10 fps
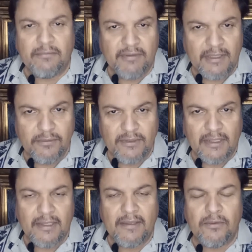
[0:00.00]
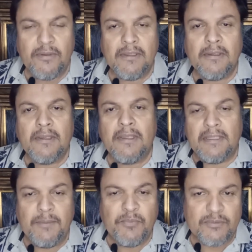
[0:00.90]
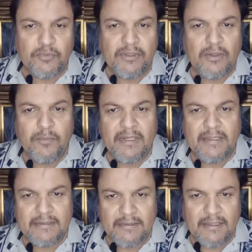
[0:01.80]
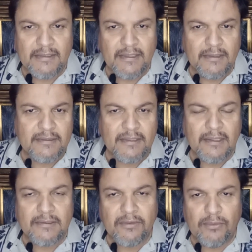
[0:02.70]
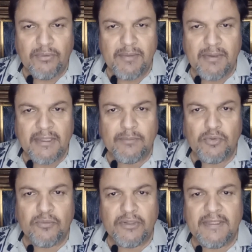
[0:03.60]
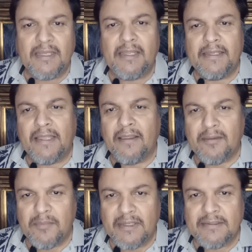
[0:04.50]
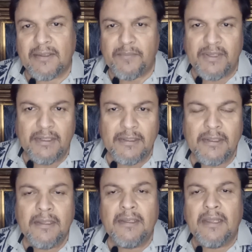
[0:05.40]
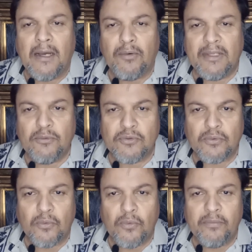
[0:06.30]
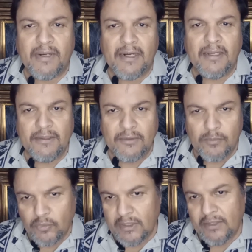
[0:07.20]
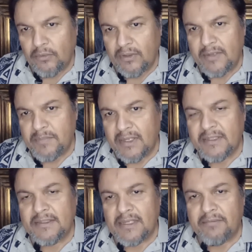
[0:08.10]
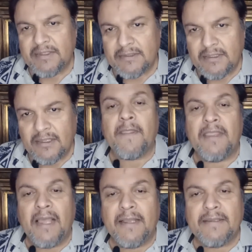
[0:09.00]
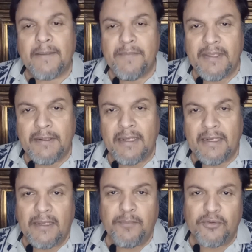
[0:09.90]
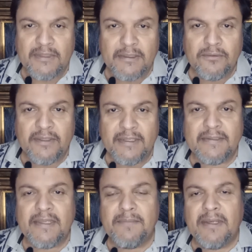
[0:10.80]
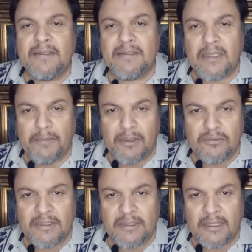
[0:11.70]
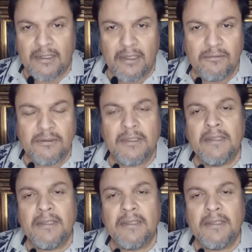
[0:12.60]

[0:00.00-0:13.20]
el video del día de hoy y pues pudieron ver que se trata en este caso de una imagen muy bonita y que además también Ahora nos tocó verla cómo quedó la imagen ya vestida, ya que también en el proceso de esta imagen también nos encargaron